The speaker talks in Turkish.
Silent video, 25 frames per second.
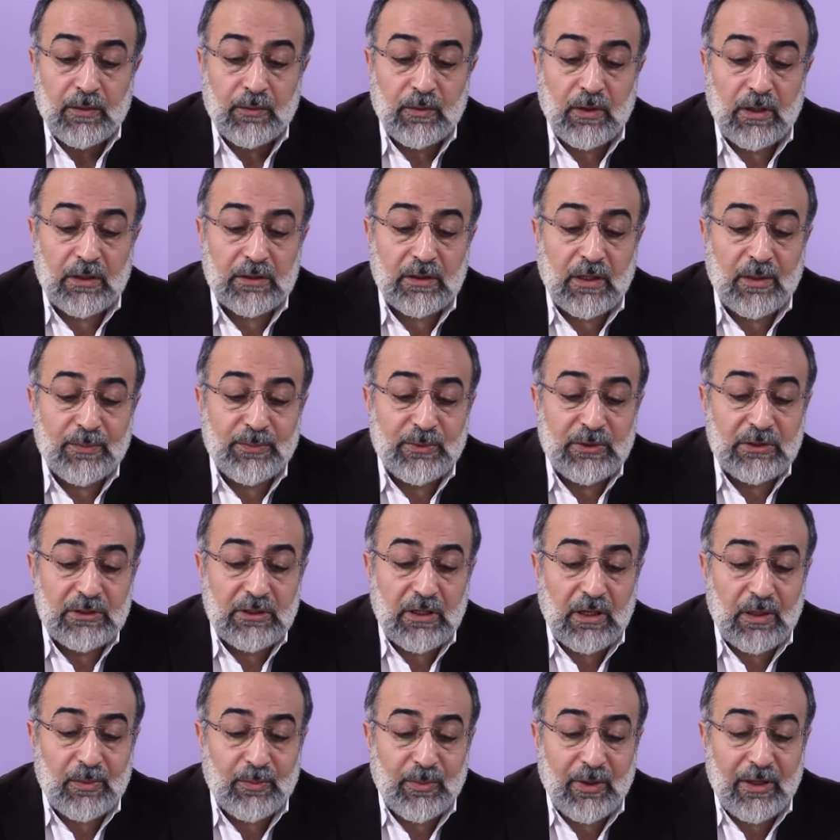Ve an
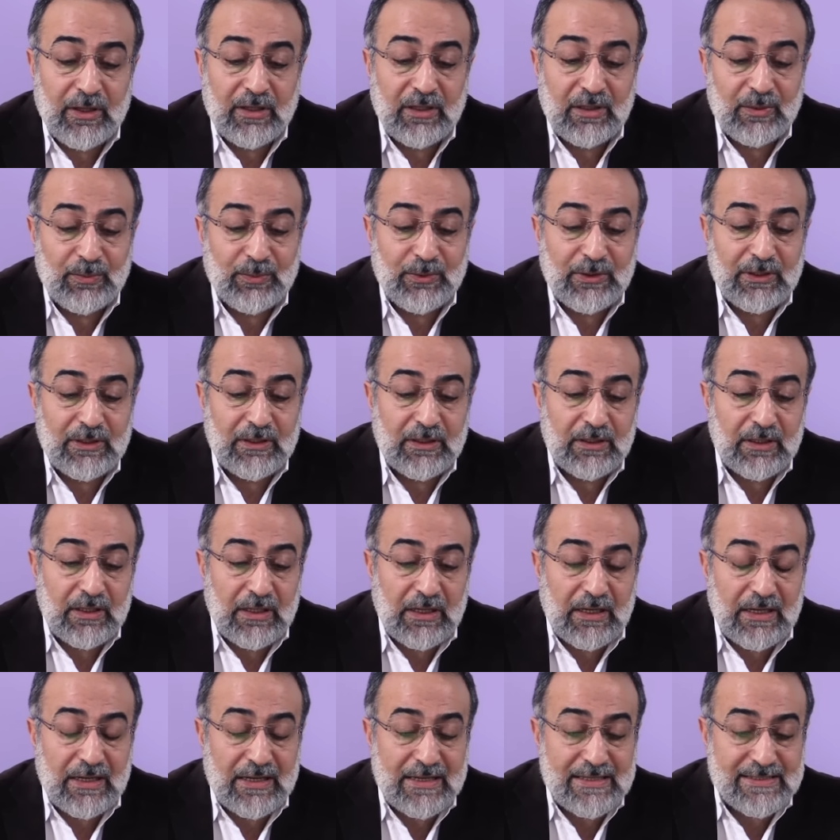Abdurrahman İbni
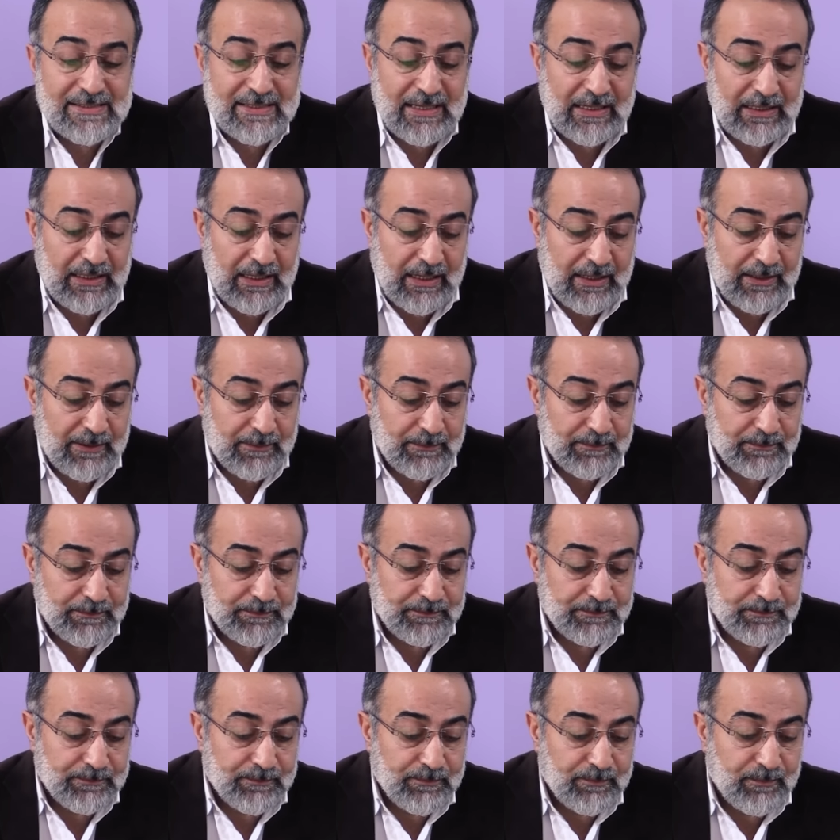Hasene
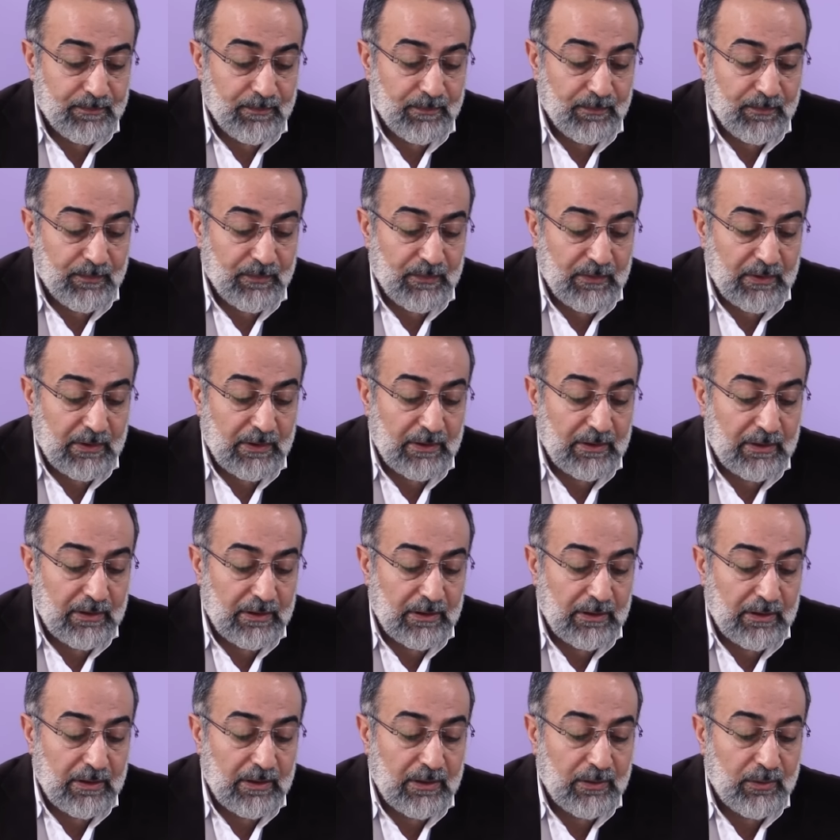
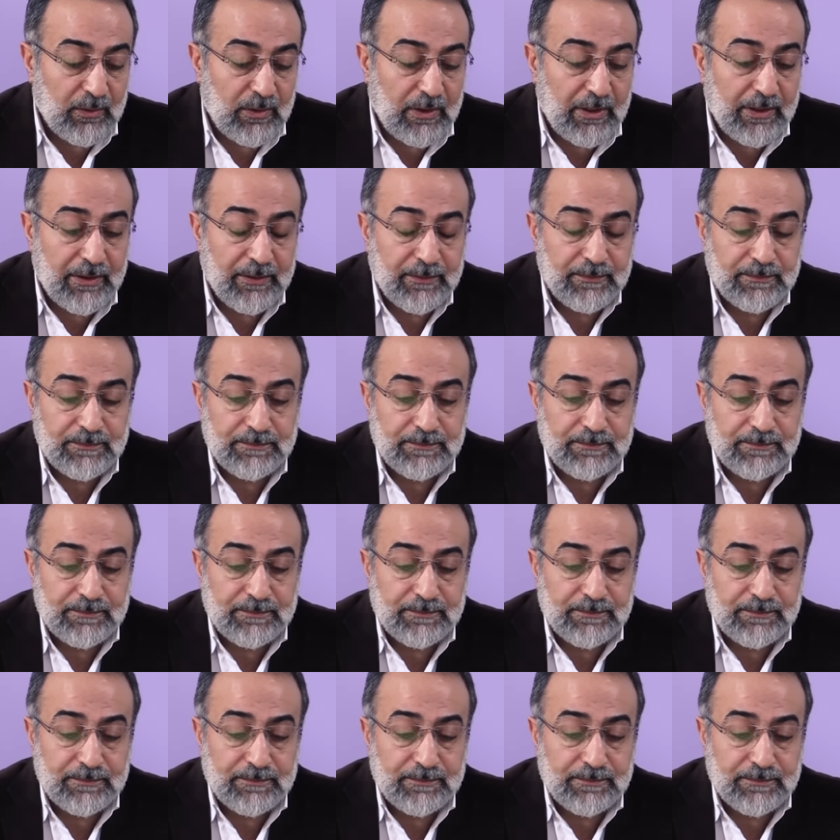radıyallahu an.